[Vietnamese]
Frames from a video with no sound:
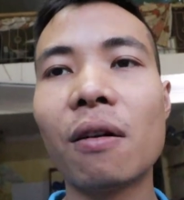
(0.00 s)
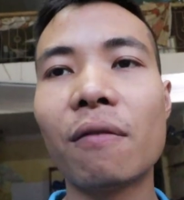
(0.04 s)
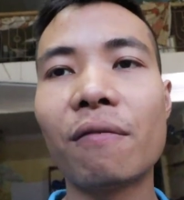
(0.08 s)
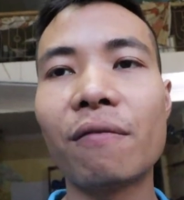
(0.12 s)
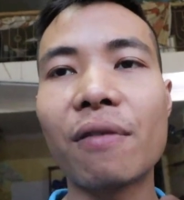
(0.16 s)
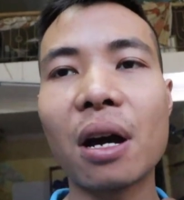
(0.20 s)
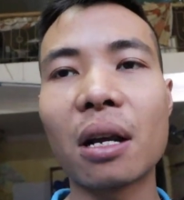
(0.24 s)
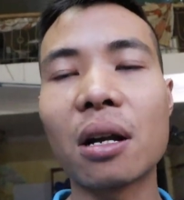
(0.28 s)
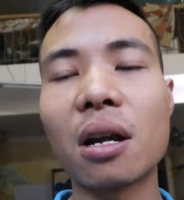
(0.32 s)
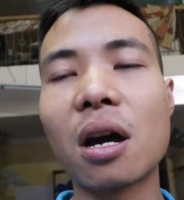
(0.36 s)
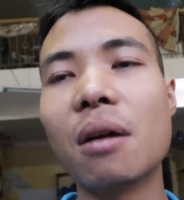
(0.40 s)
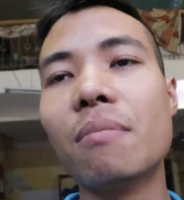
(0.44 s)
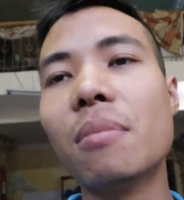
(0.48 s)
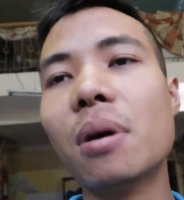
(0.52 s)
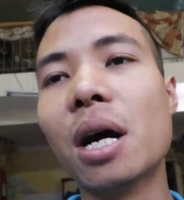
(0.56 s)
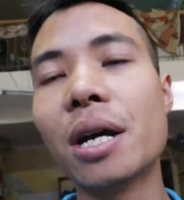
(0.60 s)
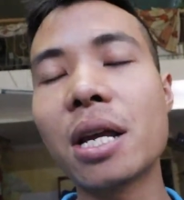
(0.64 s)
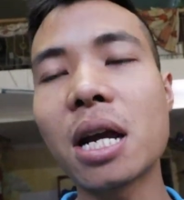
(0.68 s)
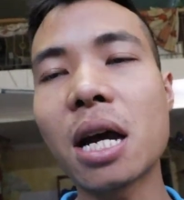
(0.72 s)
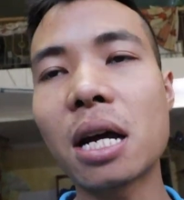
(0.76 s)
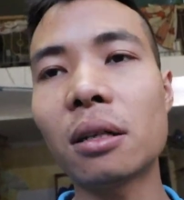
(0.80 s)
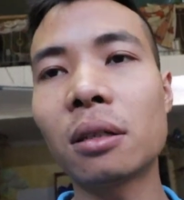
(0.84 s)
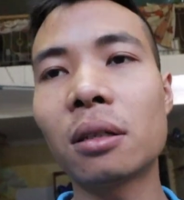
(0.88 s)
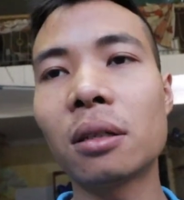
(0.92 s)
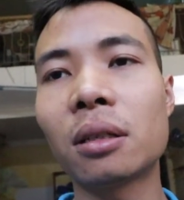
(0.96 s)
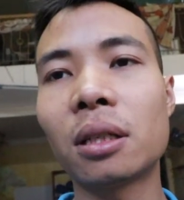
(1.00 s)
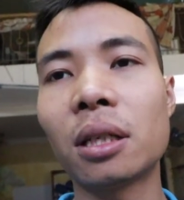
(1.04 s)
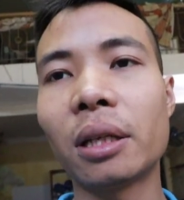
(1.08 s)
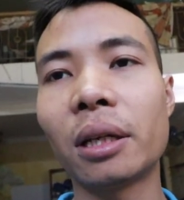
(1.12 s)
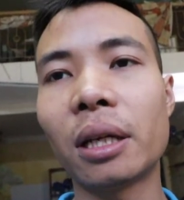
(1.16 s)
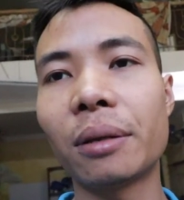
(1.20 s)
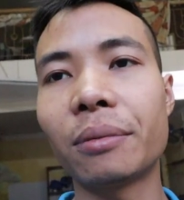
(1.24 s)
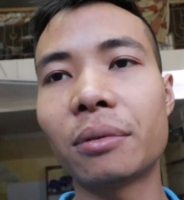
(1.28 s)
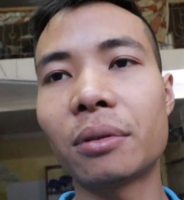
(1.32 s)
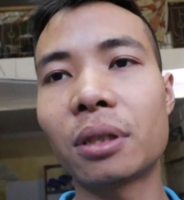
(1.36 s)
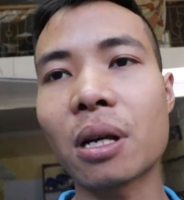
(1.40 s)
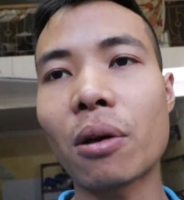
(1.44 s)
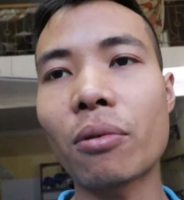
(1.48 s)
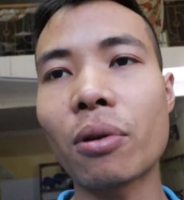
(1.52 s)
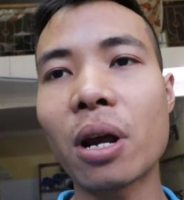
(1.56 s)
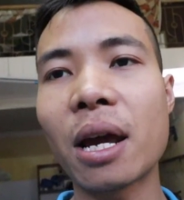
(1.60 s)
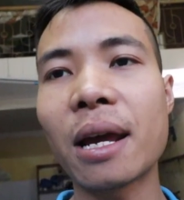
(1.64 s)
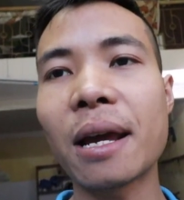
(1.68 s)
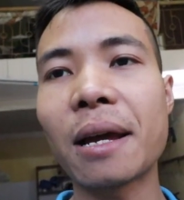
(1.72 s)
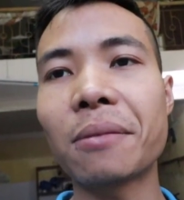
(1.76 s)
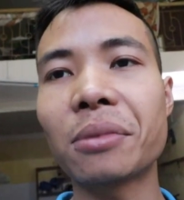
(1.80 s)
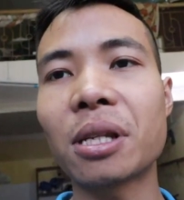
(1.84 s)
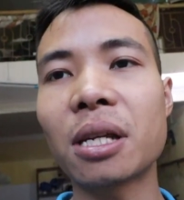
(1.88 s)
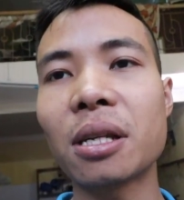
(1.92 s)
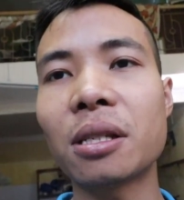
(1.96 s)
và đời mới nhất thì sau
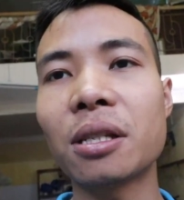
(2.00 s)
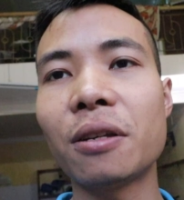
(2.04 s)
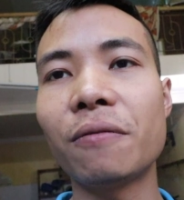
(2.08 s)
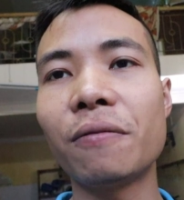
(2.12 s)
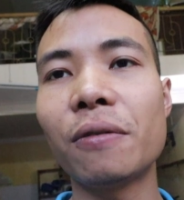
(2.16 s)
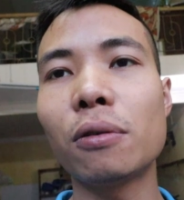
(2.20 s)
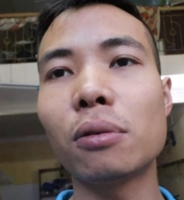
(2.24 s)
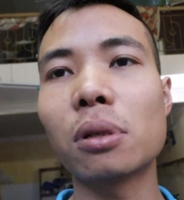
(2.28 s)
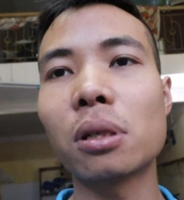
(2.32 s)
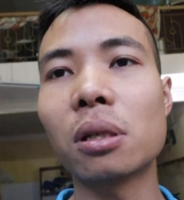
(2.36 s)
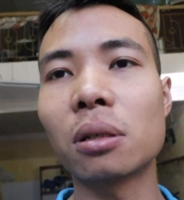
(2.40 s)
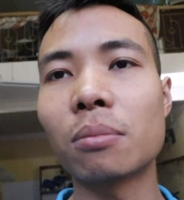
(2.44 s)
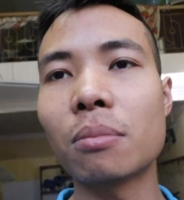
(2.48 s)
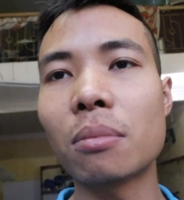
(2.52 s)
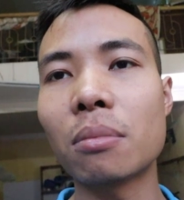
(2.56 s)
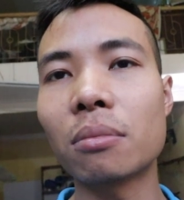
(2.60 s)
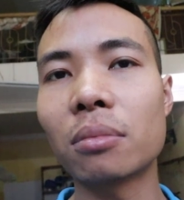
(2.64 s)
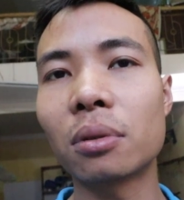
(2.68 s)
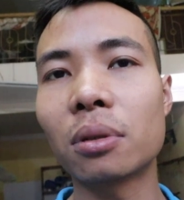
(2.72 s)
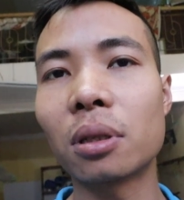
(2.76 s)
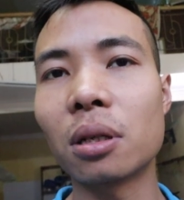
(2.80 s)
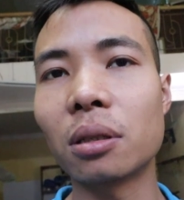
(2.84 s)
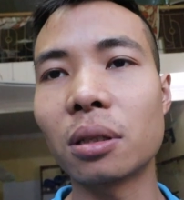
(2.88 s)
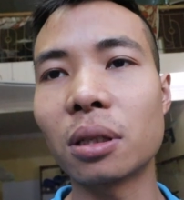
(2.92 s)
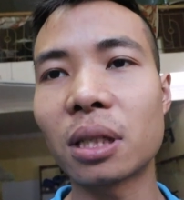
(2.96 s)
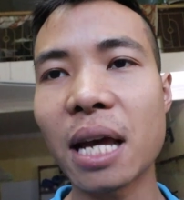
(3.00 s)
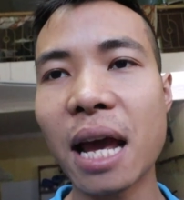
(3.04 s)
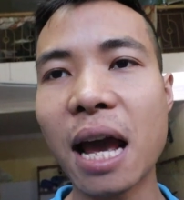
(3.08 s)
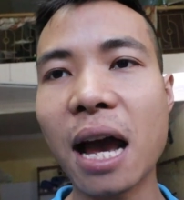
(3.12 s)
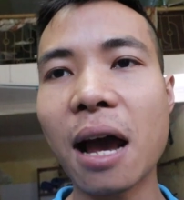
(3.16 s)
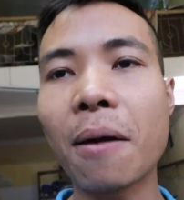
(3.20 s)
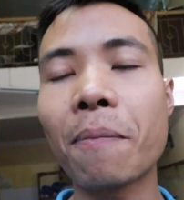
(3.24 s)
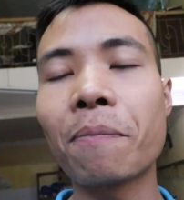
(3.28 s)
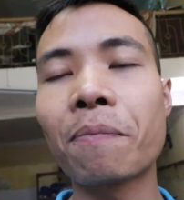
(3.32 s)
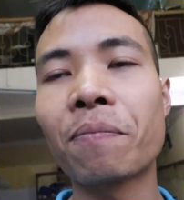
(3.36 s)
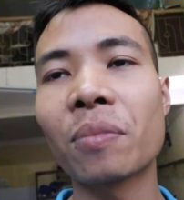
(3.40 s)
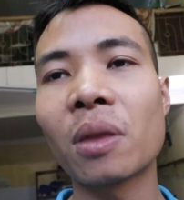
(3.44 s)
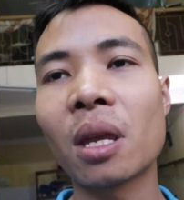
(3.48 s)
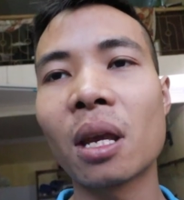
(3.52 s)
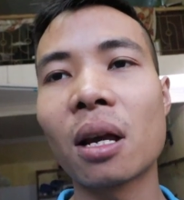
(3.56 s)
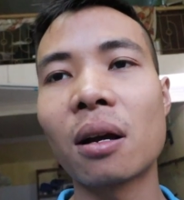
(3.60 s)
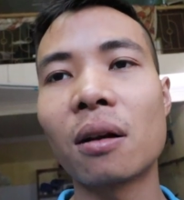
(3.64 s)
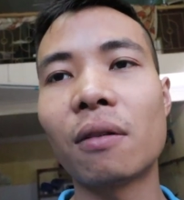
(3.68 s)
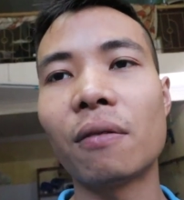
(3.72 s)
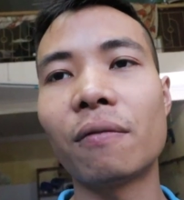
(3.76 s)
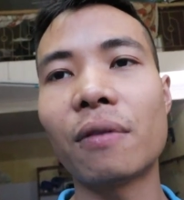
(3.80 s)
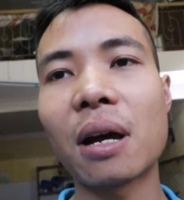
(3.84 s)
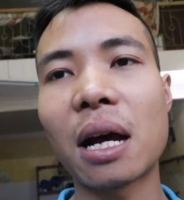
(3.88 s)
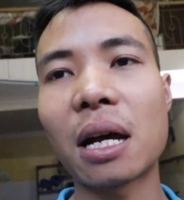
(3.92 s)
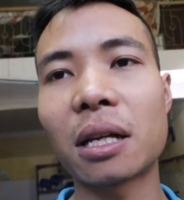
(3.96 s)
đây em sẽ review từng từng xe
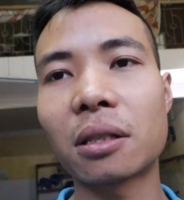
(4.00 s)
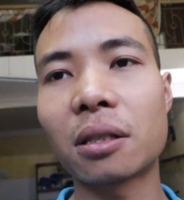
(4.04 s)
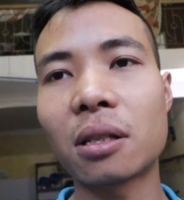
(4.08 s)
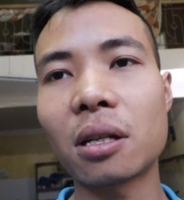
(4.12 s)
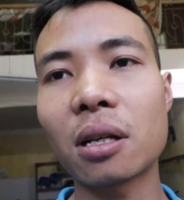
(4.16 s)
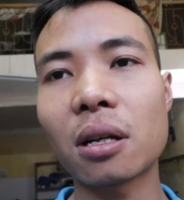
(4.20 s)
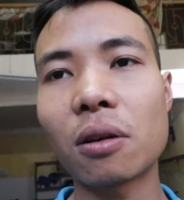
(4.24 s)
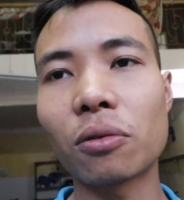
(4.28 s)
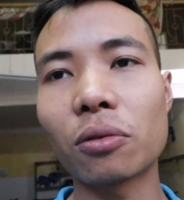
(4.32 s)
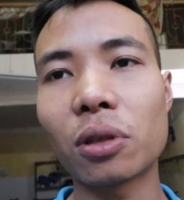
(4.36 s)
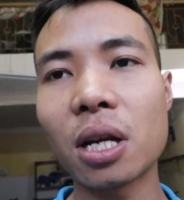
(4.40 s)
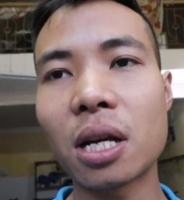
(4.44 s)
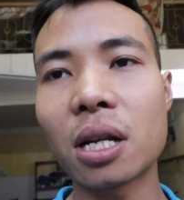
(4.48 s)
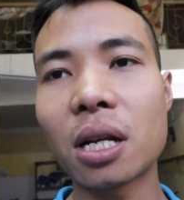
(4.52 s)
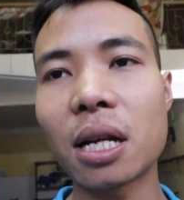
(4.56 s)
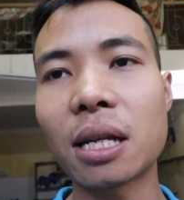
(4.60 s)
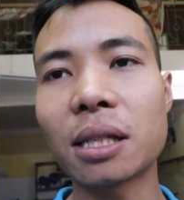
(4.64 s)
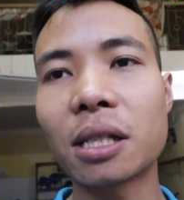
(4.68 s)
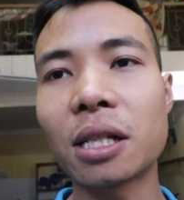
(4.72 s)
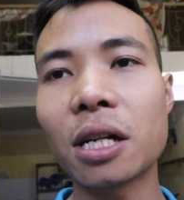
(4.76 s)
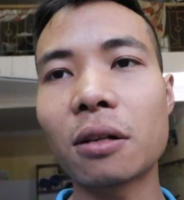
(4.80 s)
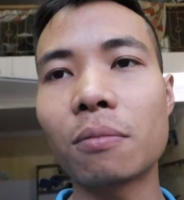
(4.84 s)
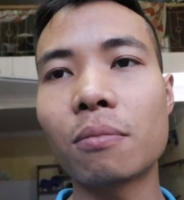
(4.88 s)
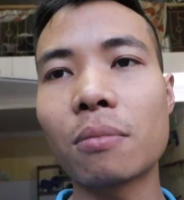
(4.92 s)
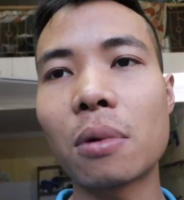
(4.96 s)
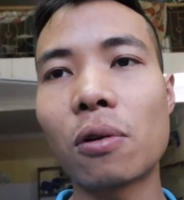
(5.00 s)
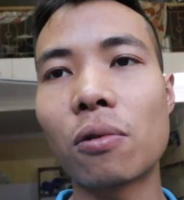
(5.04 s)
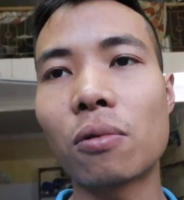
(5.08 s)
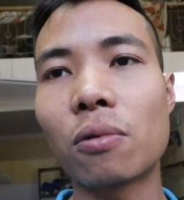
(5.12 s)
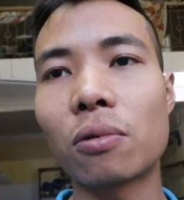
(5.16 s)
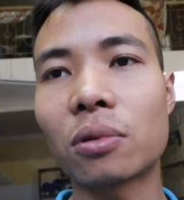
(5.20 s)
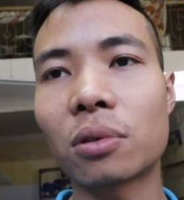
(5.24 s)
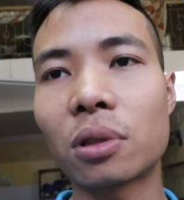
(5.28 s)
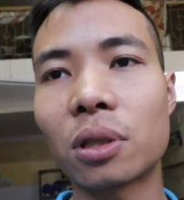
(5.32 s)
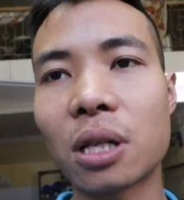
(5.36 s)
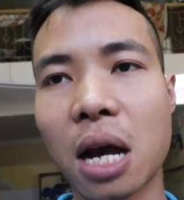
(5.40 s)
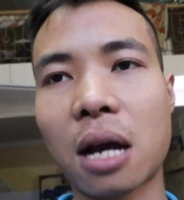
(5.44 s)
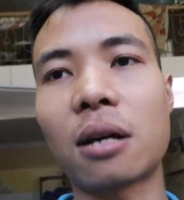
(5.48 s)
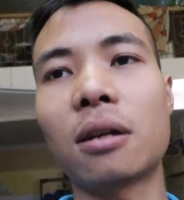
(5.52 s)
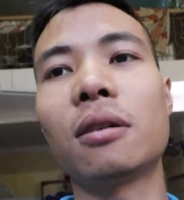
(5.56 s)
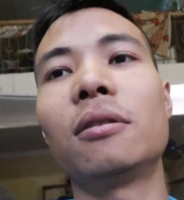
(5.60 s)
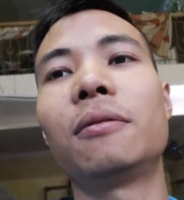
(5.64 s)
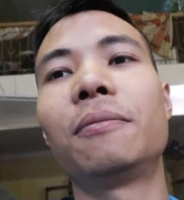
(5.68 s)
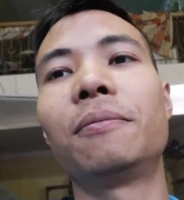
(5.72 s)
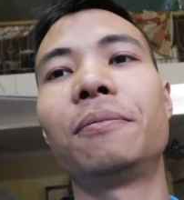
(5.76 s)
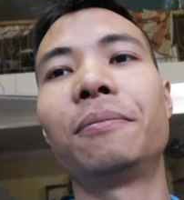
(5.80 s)
và chiếc đầu tiên là chiếc màu trắng